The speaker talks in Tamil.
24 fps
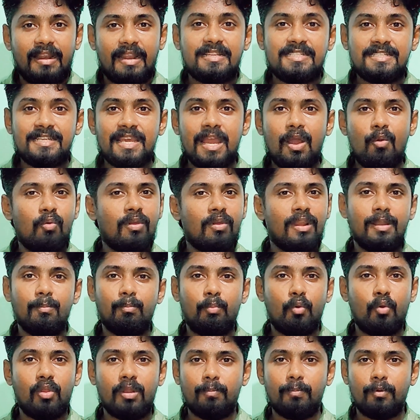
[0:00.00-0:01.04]
ரஷ்யா
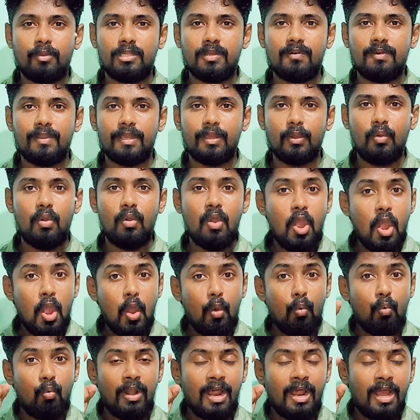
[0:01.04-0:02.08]
உக்ரைன் போரை பொறுத்த வரைக்கும்
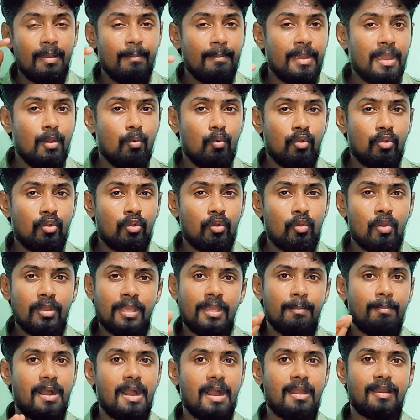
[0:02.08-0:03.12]
உலகமே உற்று
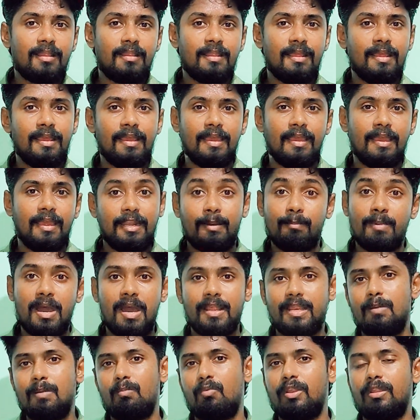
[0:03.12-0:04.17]
நோக்கி பாக்குறத நம்ம
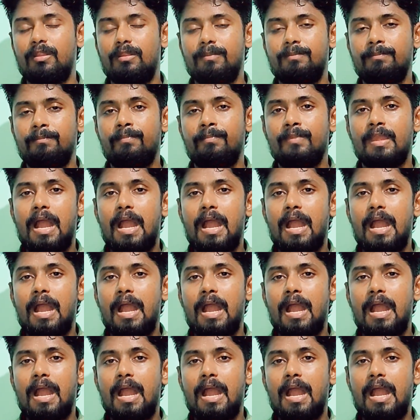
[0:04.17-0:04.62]
அறிய முடியும்